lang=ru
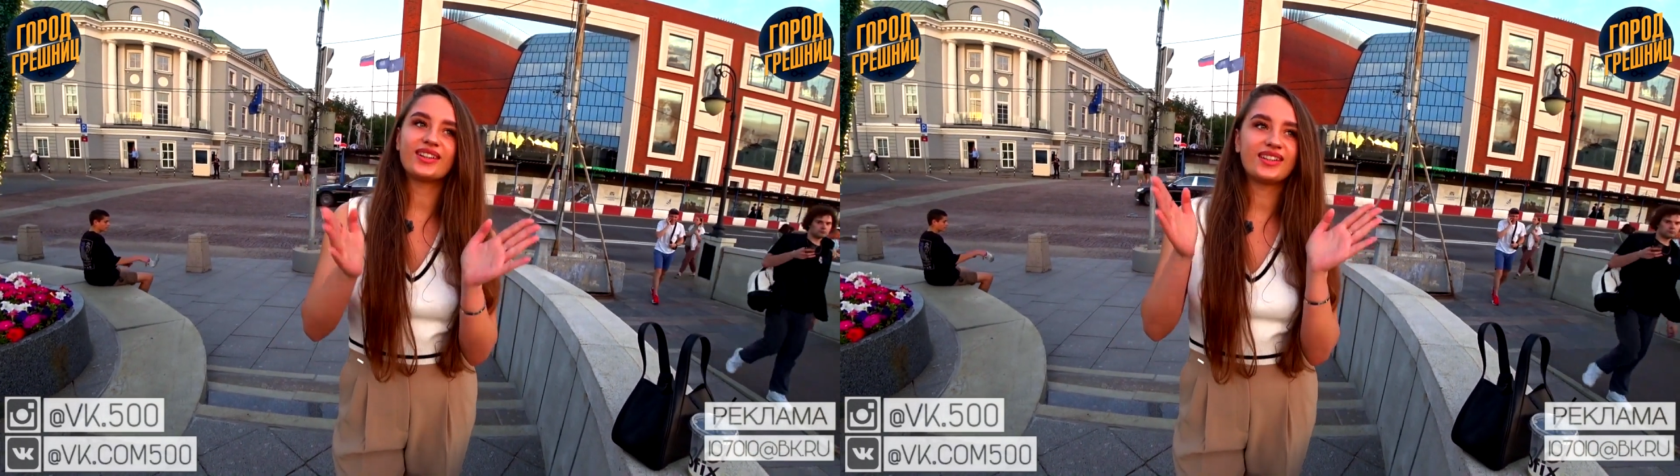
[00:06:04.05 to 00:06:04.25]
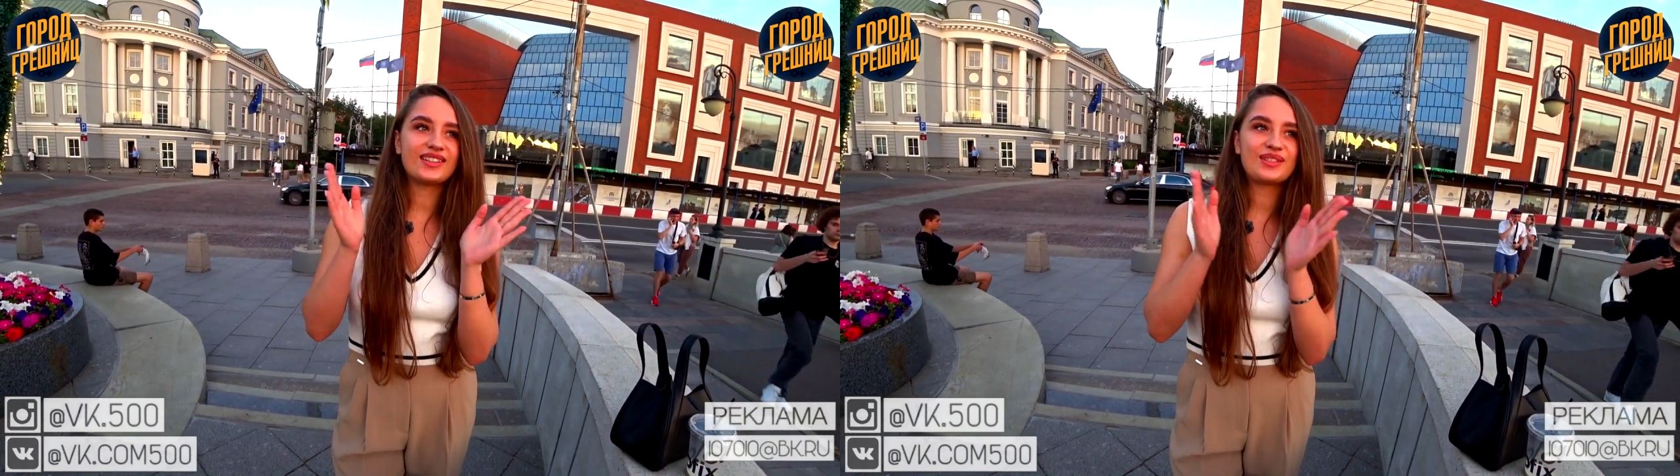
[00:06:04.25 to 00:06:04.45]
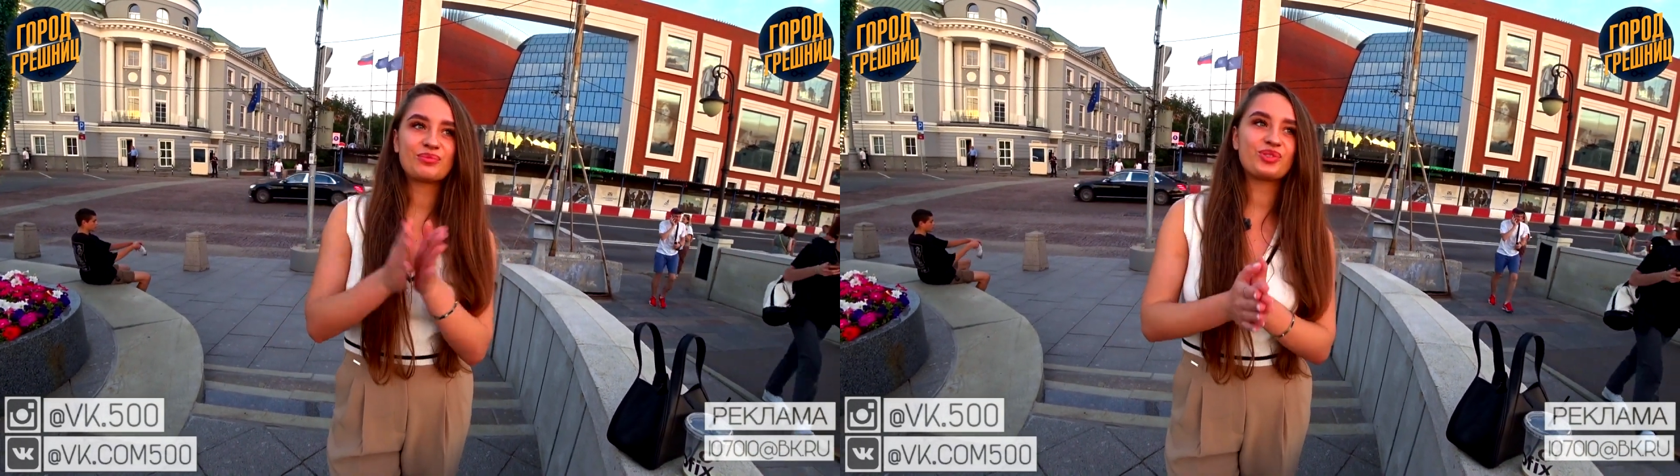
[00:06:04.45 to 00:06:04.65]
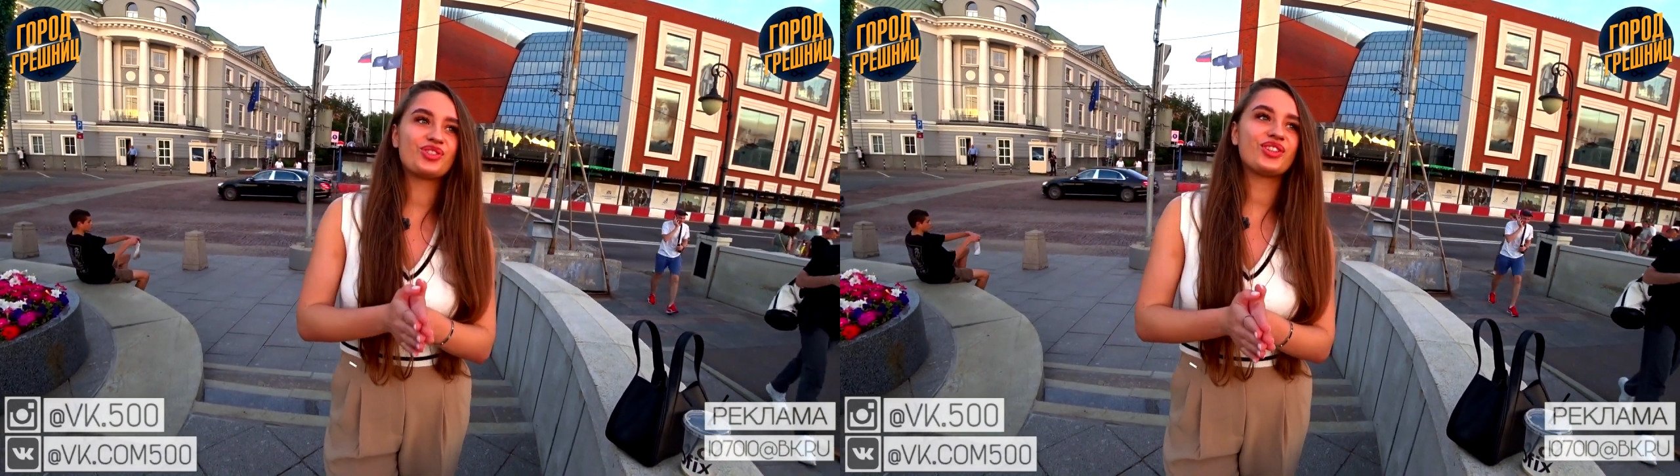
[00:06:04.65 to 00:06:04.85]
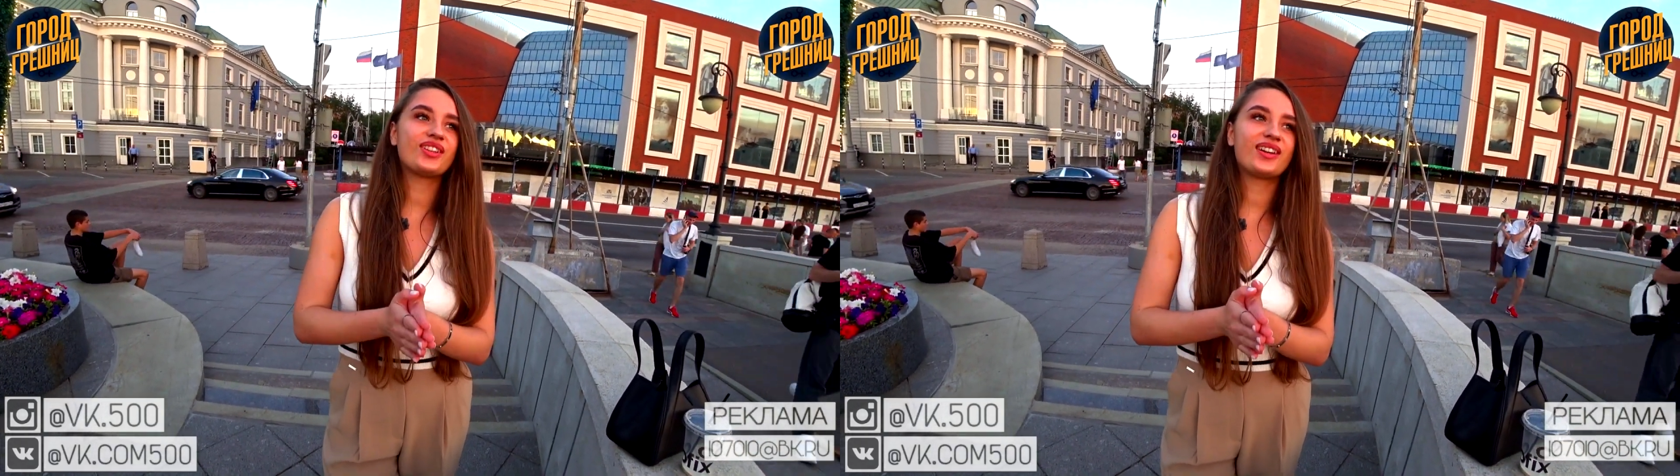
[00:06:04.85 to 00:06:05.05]
А если
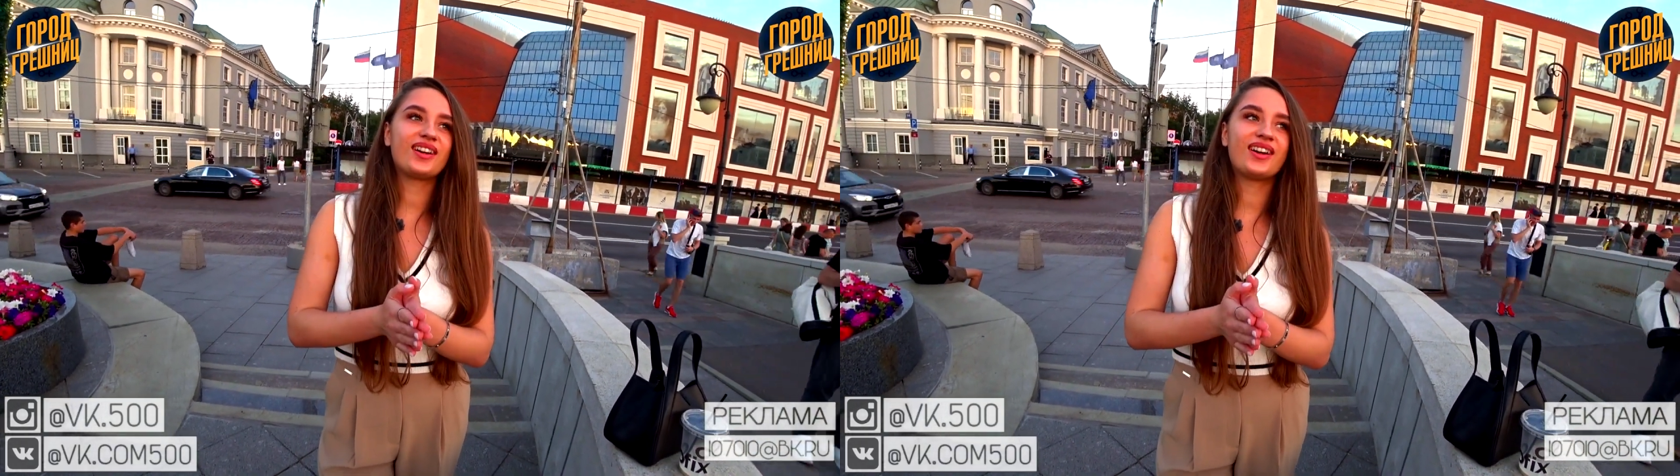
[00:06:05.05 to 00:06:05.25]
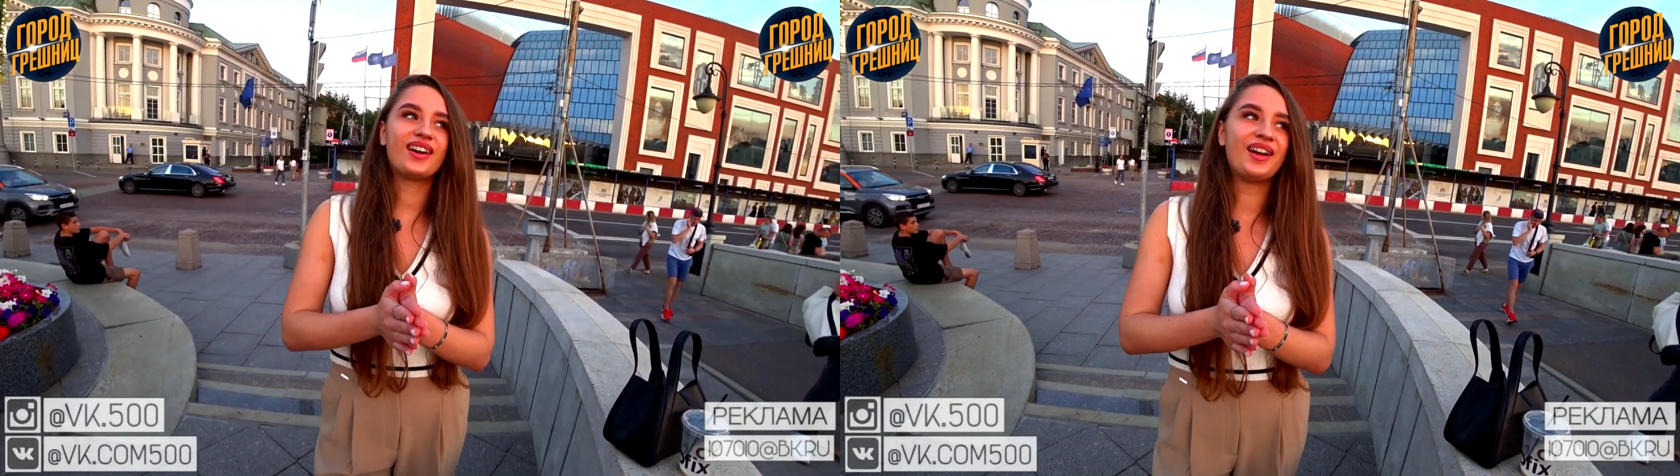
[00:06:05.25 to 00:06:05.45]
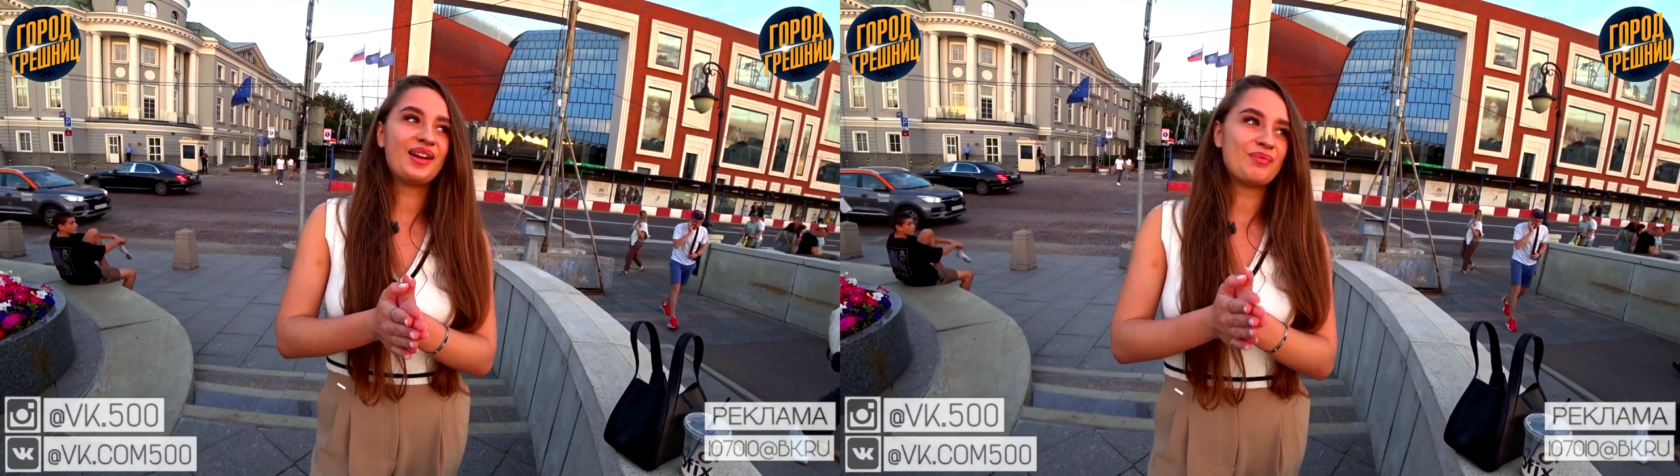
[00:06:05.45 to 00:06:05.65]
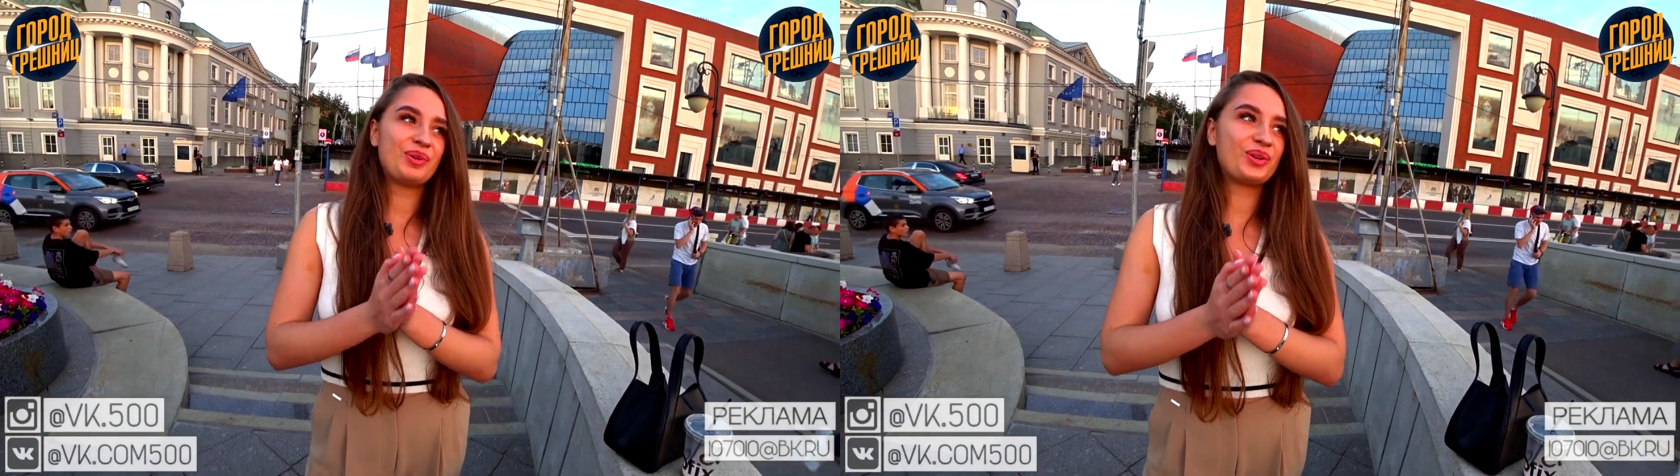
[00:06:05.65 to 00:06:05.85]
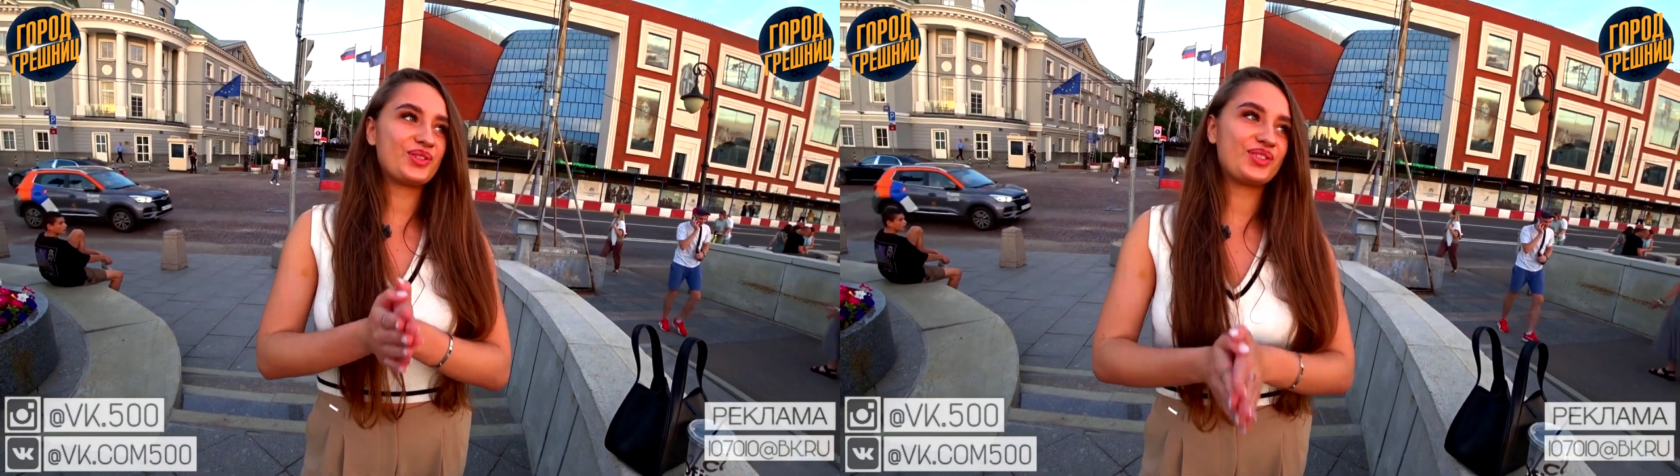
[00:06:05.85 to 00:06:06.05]
мужчина
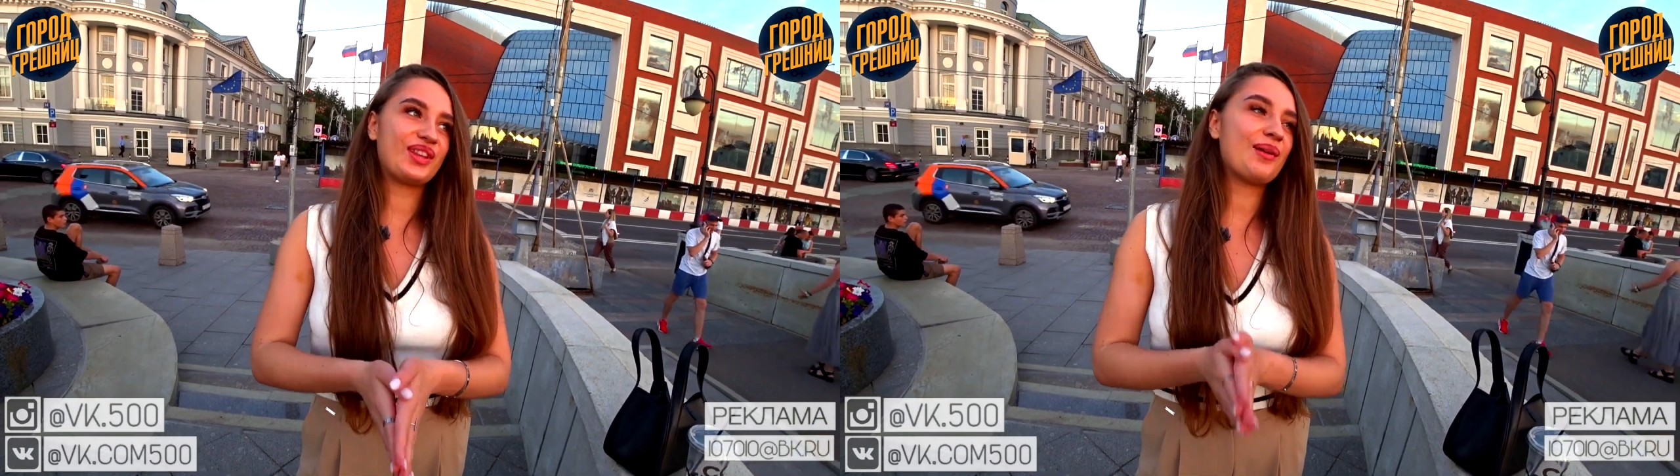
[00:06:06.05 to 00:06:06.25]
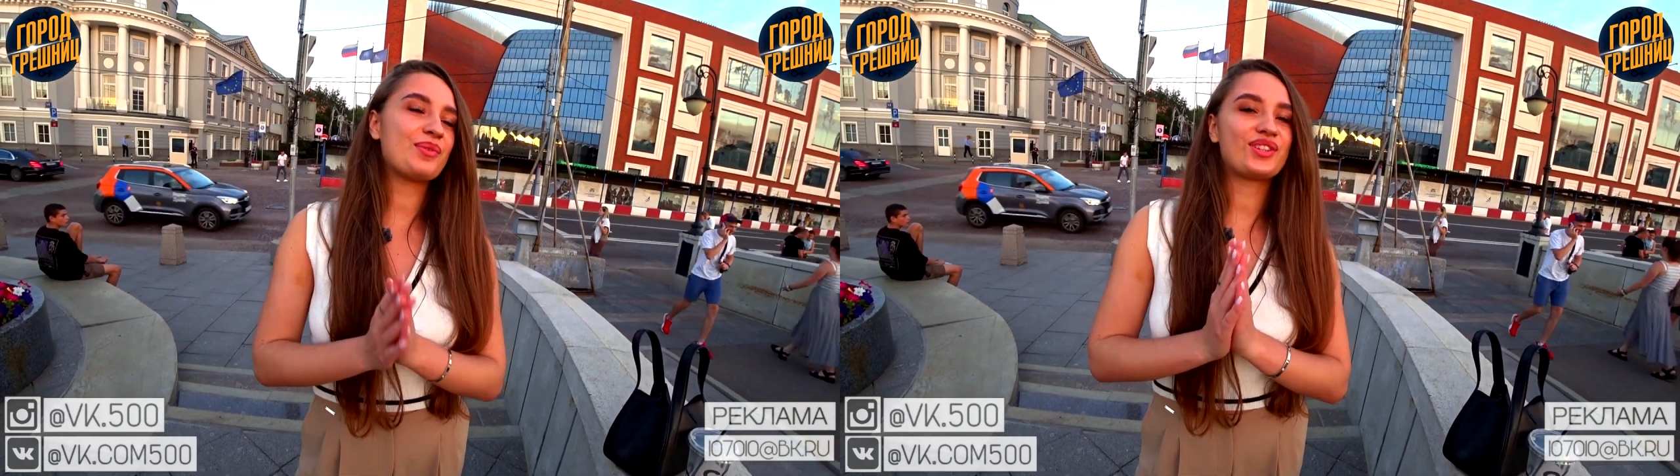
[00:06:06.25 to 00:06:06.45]
приходит с цветами,